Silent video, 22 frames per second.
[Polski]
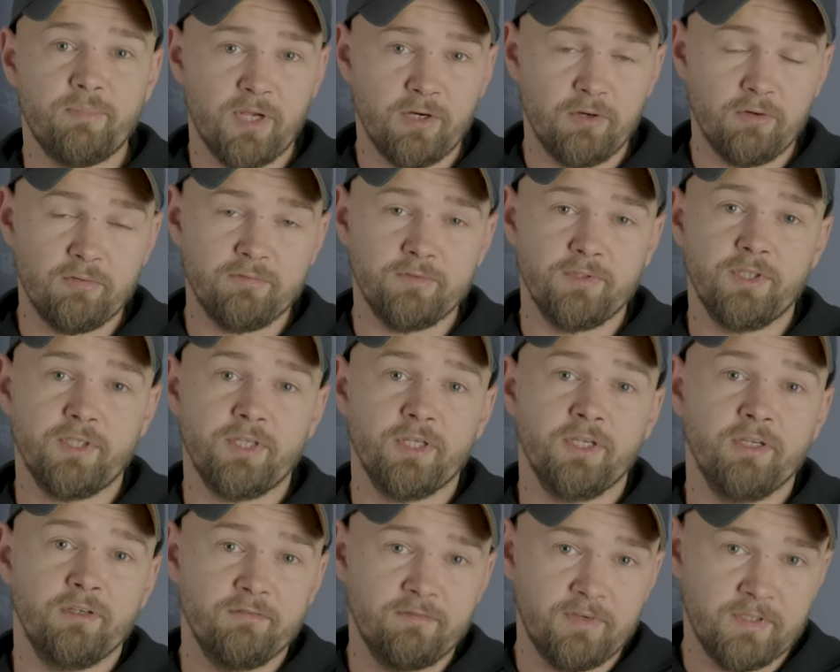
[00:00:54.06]

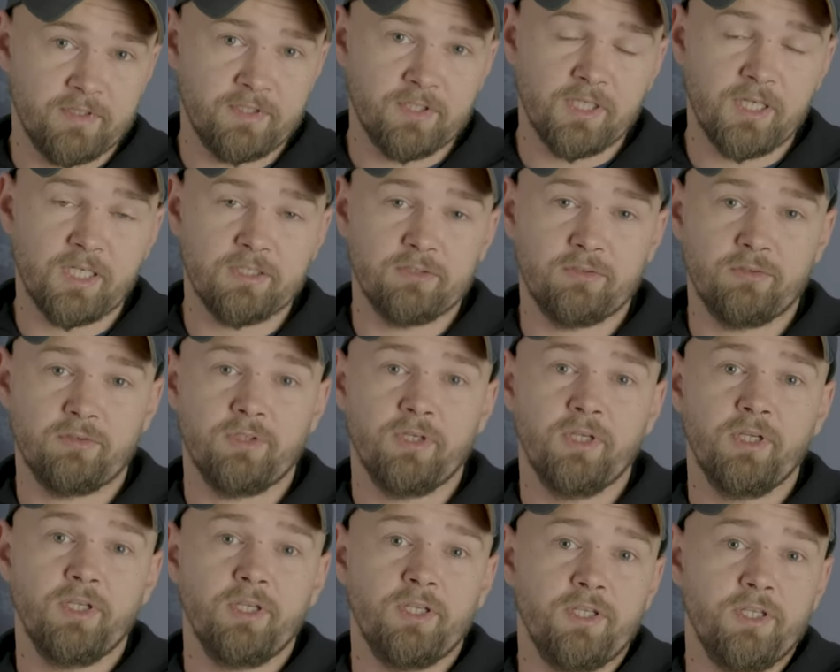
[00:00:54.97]
parownik, wentylator
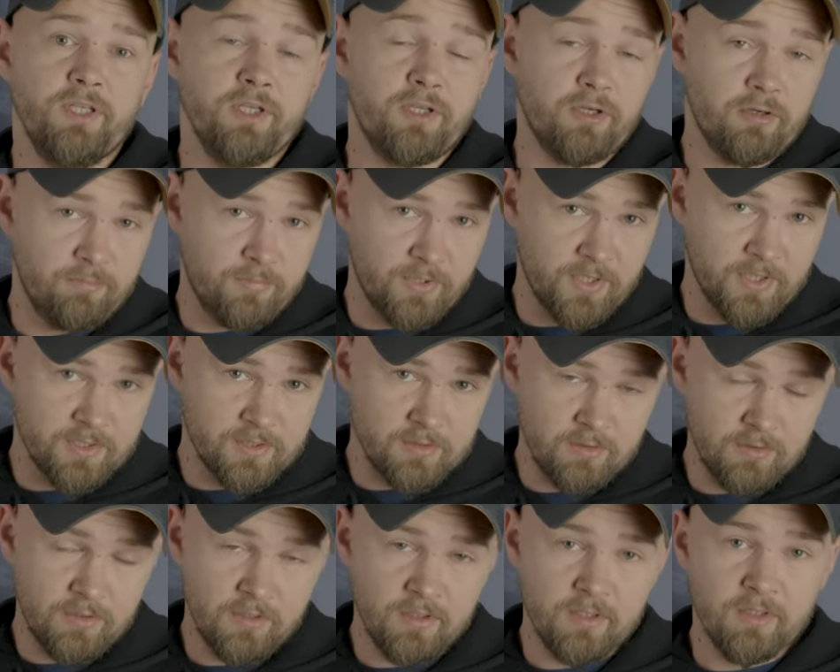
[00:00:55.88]
i
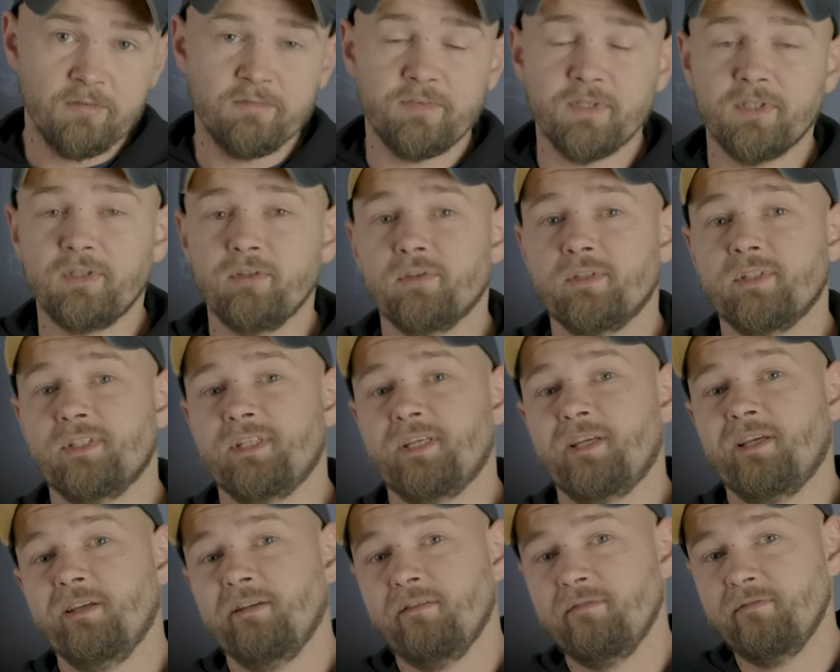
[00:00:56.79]
kompresor. W
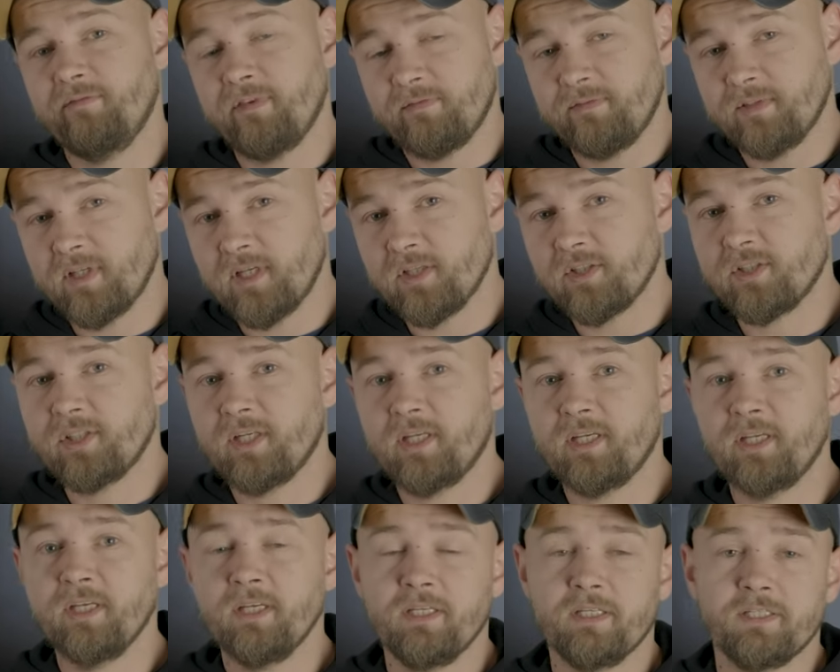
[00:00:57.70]
jednostce
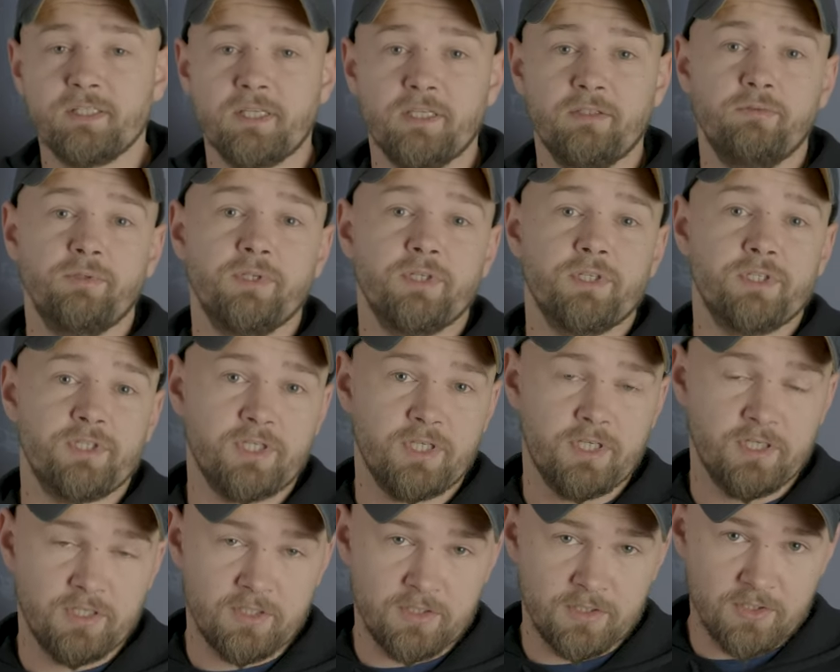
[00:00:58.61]
wewnętrznej znajduje
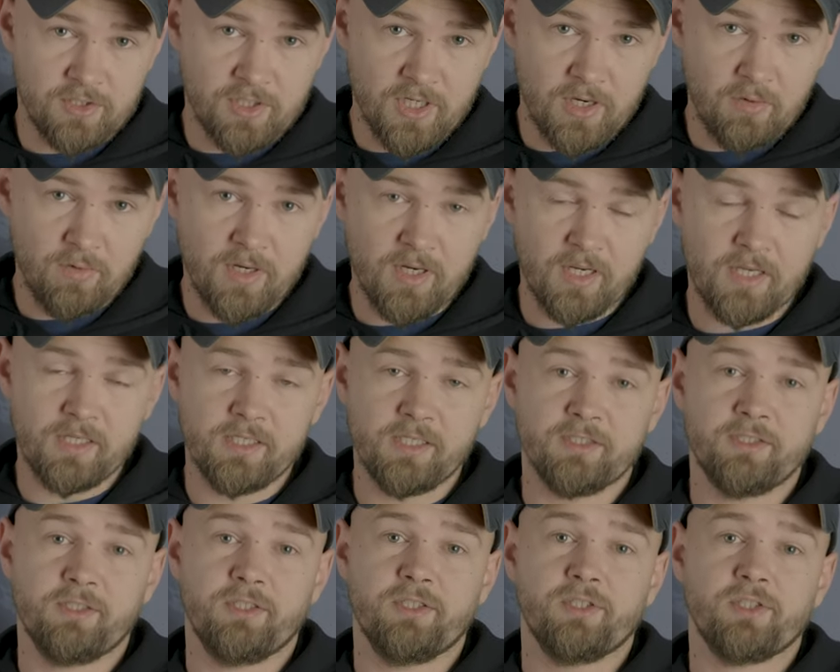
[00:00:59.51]
się grzałka
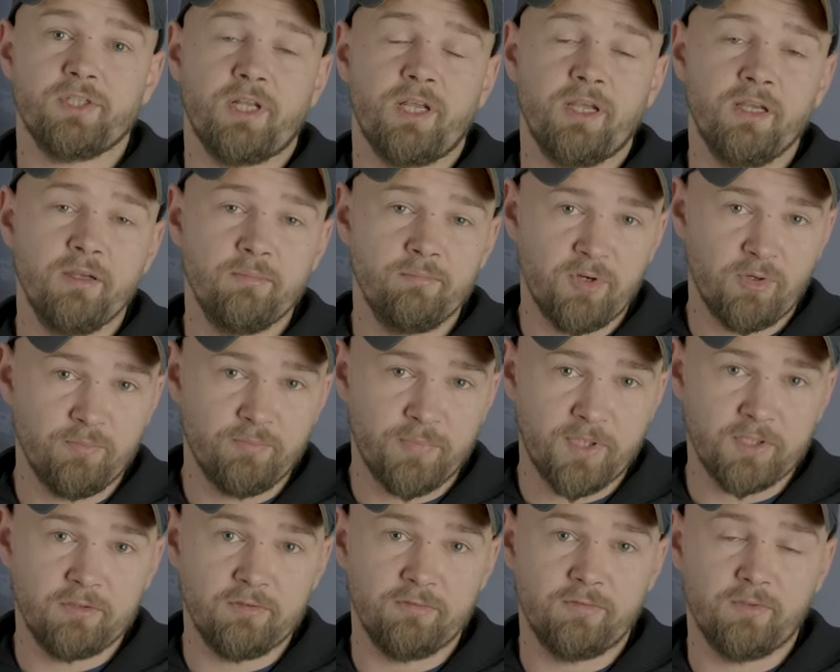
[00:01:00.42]
elektryczna,
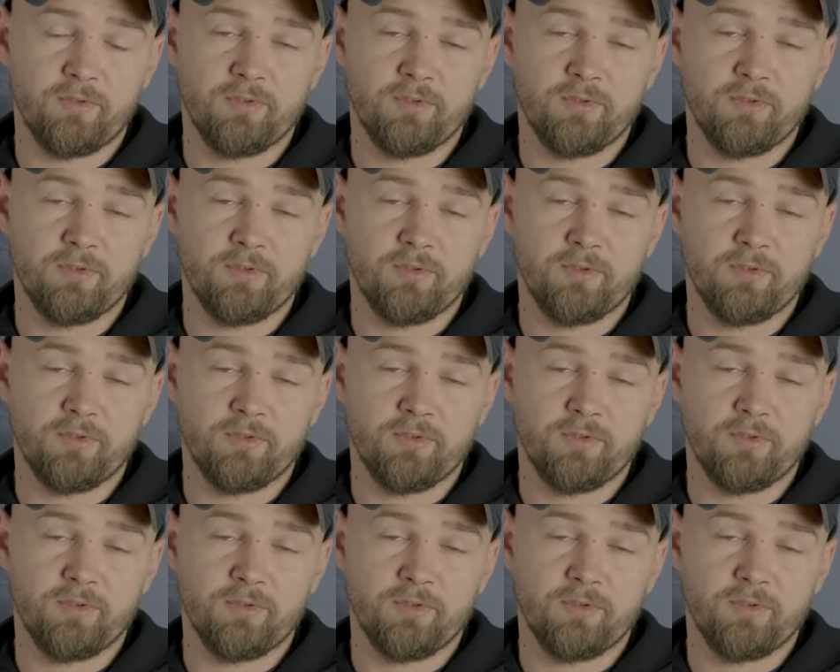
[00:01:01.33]
pompa do